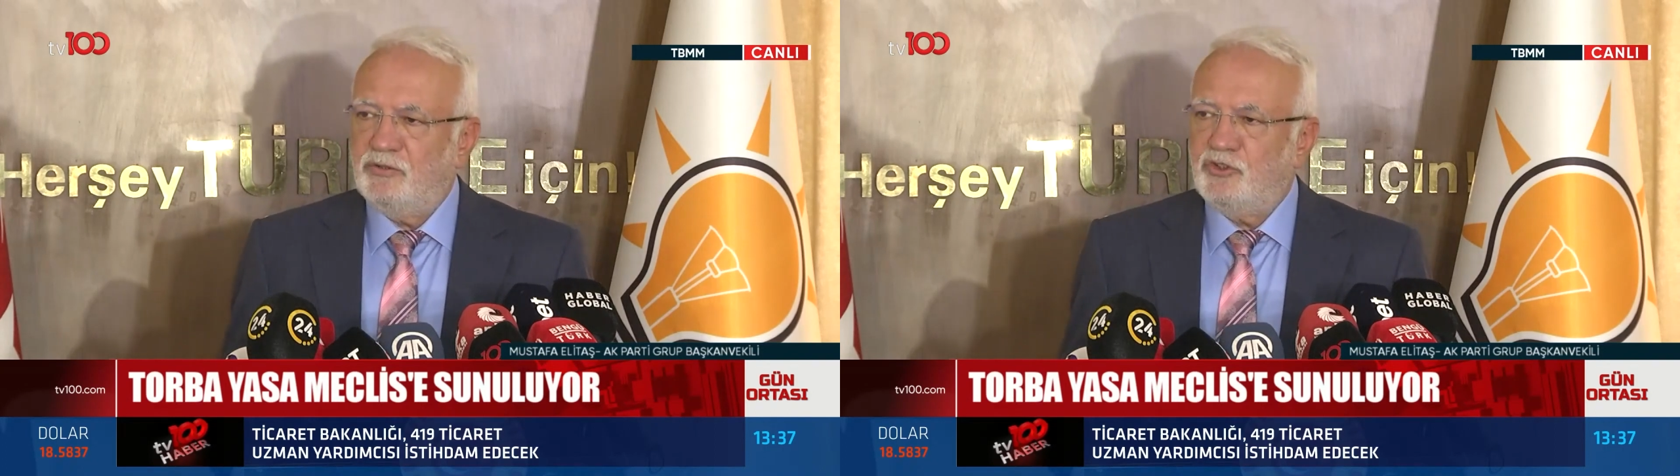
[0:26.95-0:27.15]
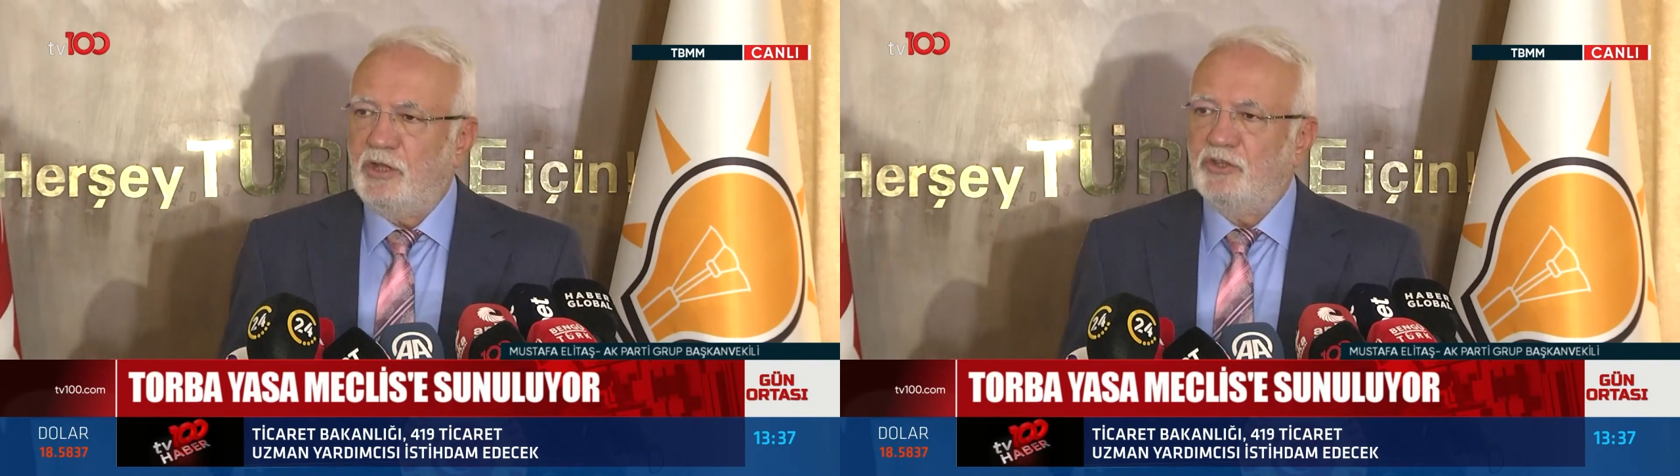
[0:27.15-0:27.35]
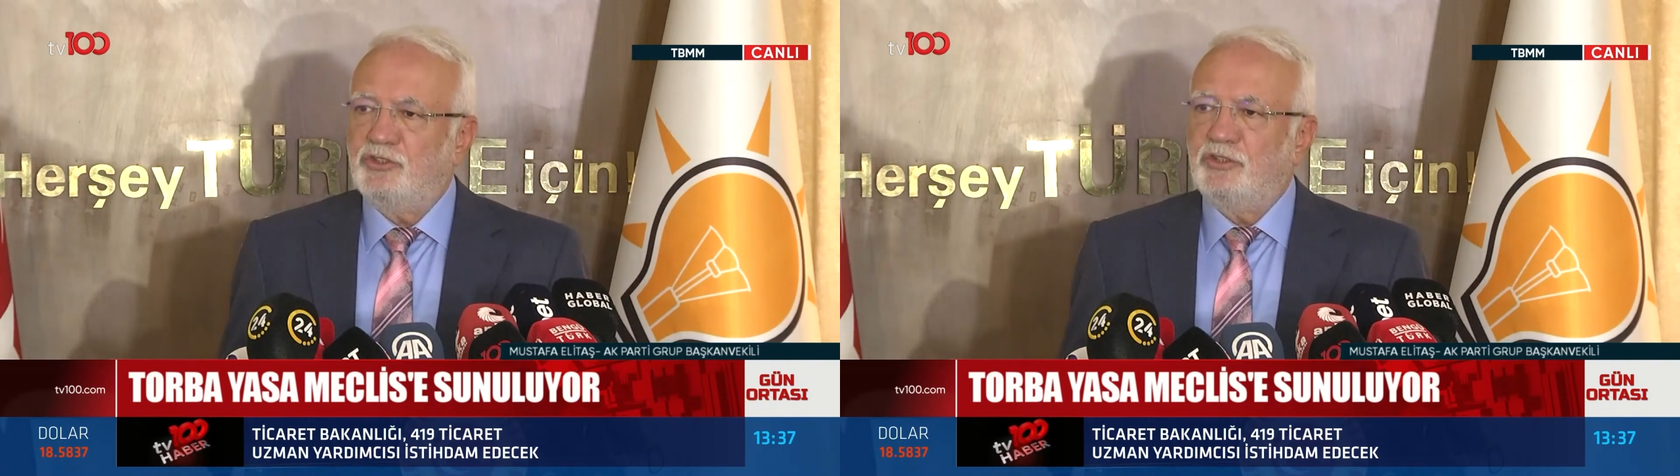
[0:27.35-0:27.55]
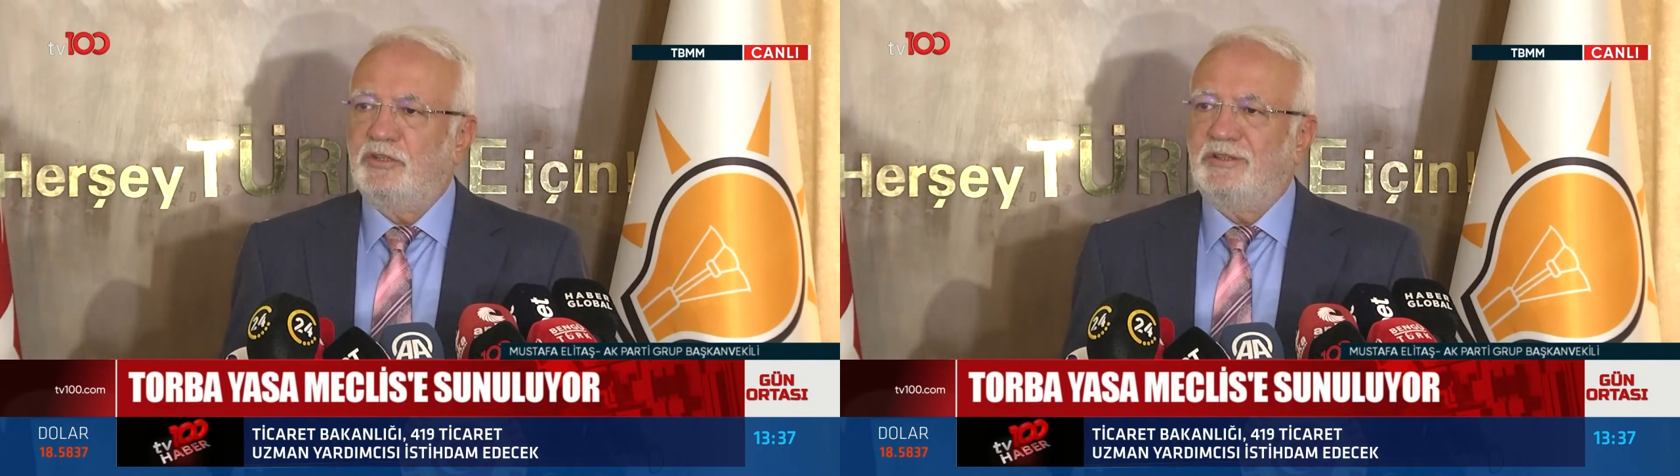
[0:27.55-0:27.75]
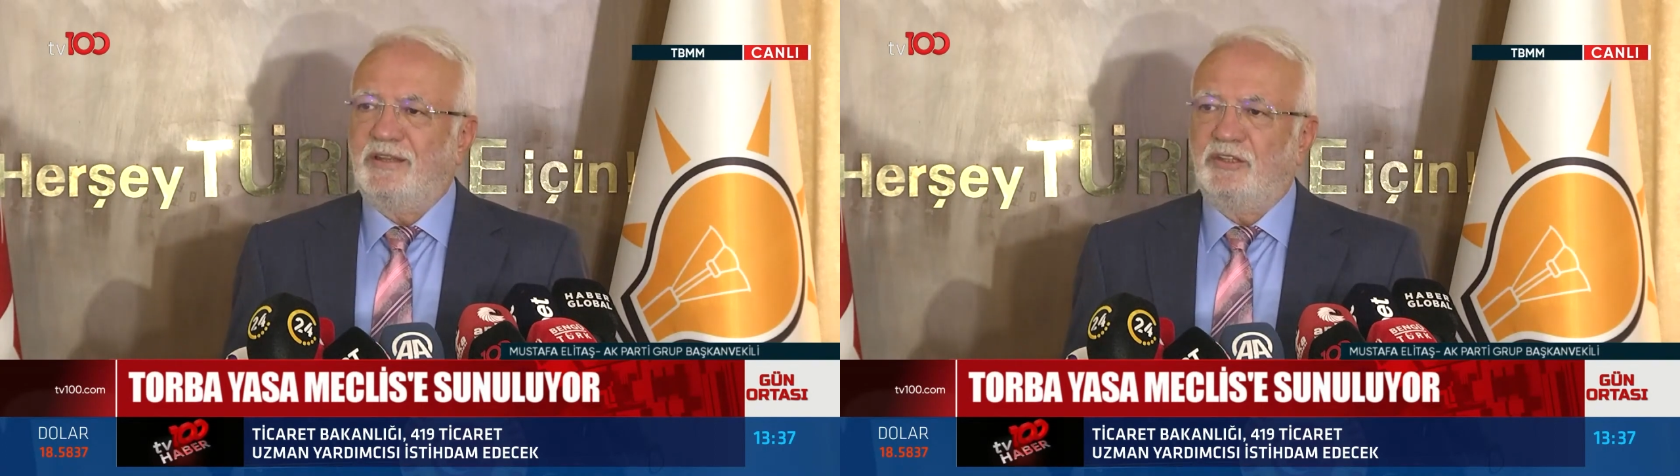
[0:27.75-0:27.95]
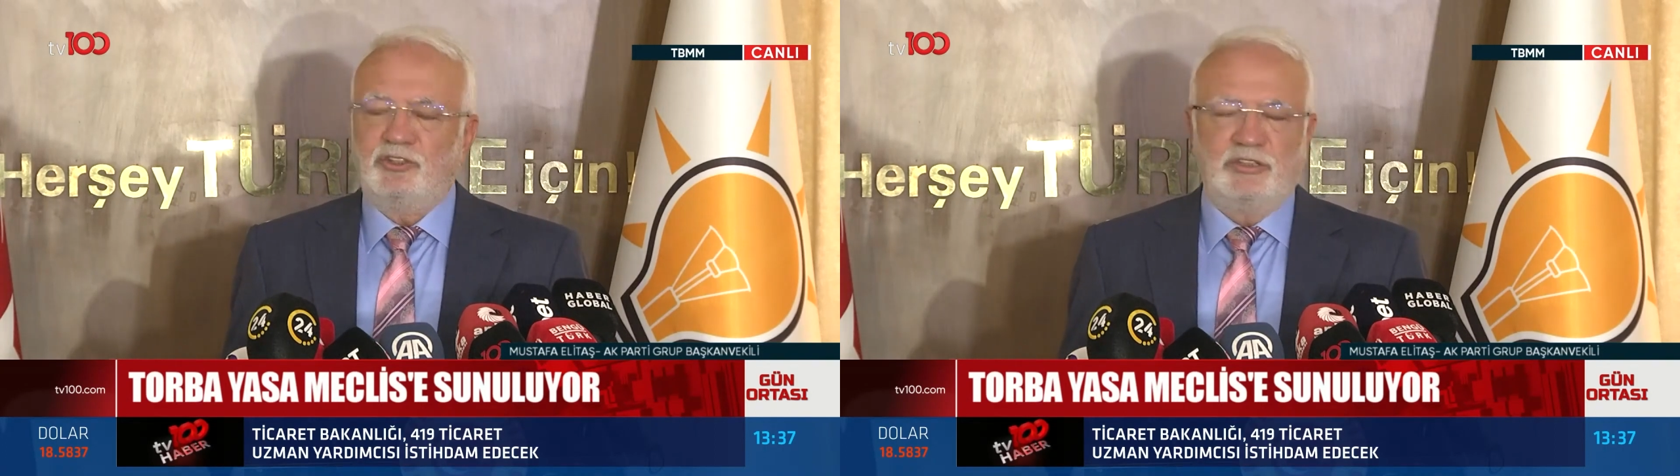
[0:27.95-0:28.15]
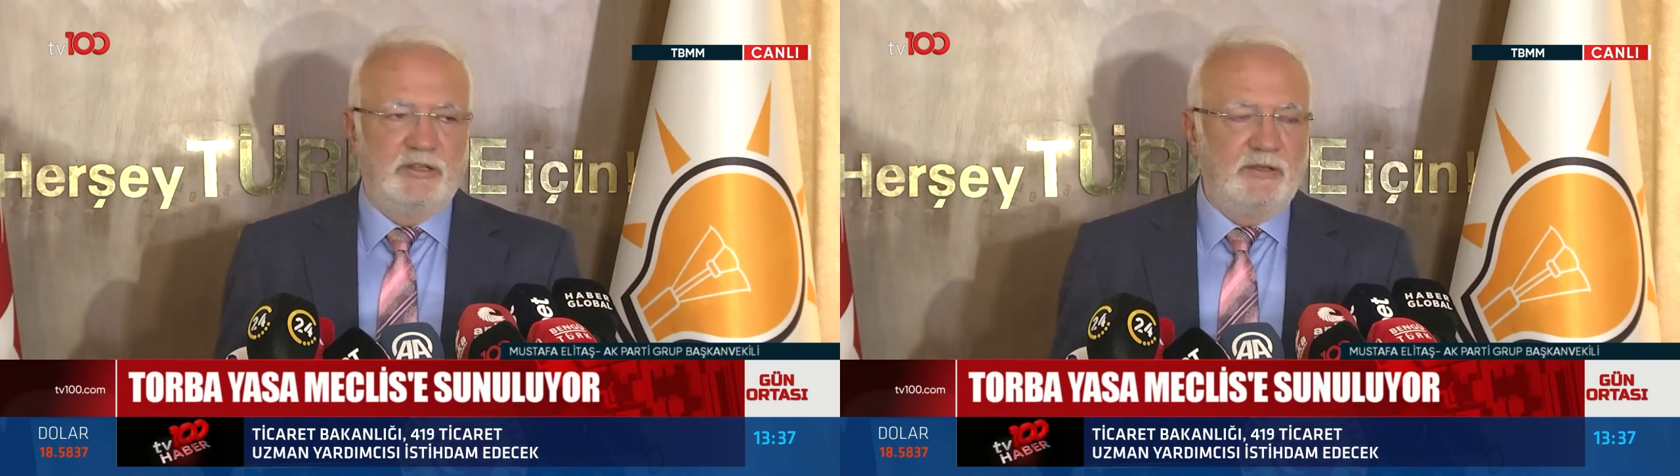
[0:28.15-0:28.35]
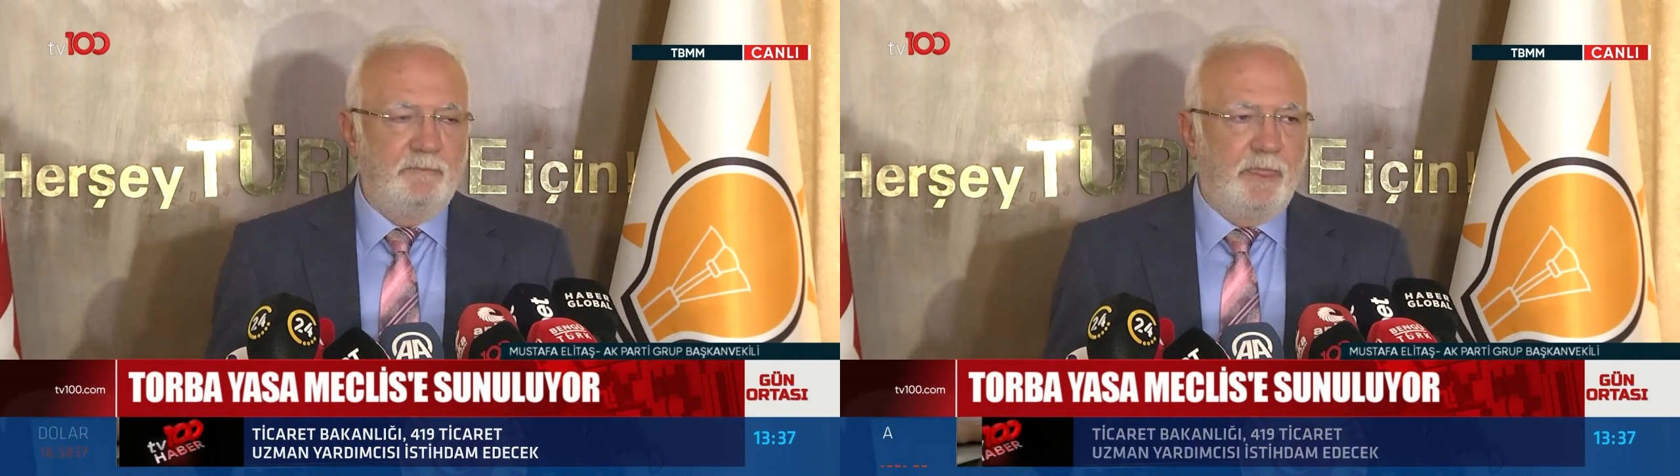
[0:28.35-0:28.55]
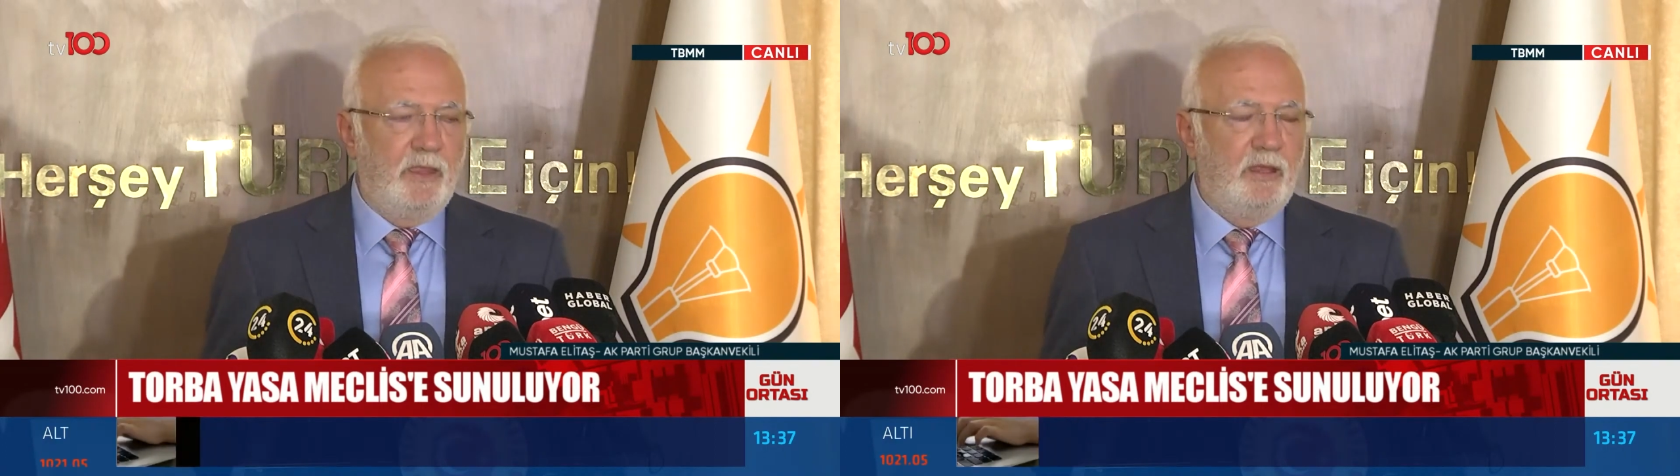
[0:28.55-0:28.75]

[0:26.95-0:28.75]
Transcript: çalıştırdıkları kişilerin